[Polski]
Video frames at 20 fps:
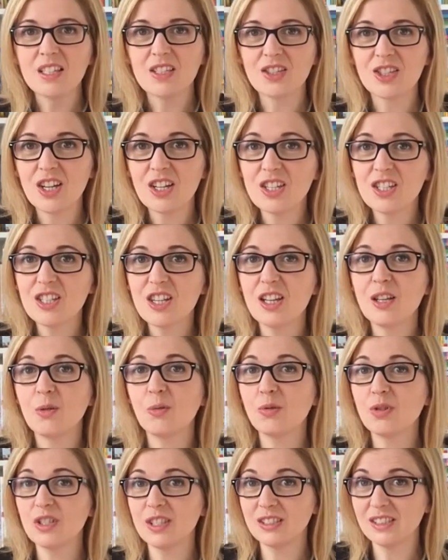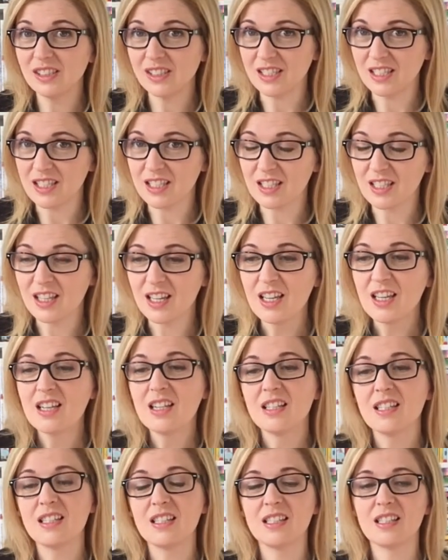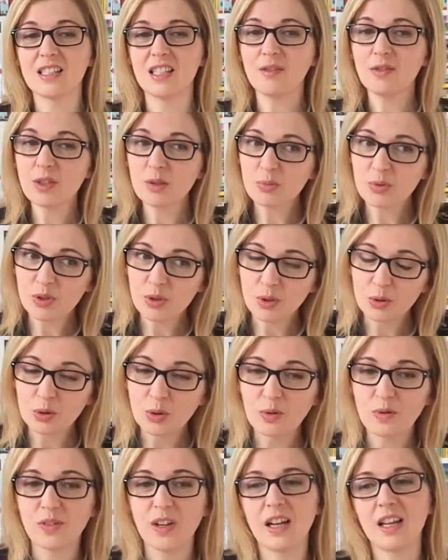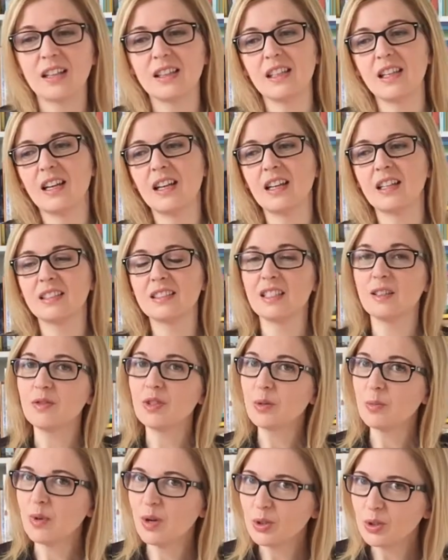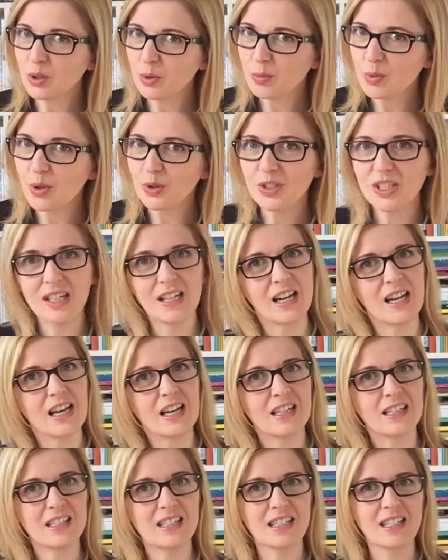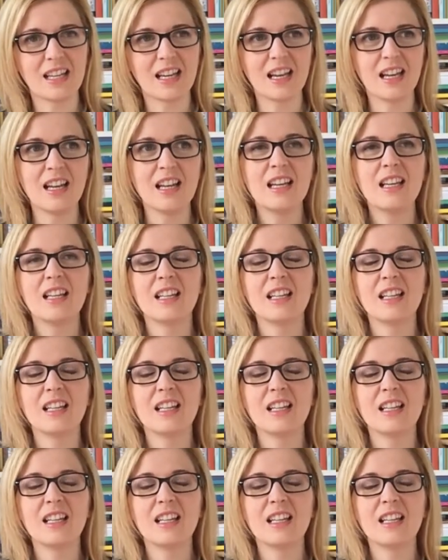grzecznej uczennicy. E, zawsze przygotowana, zawsze ma odrobione lekcje,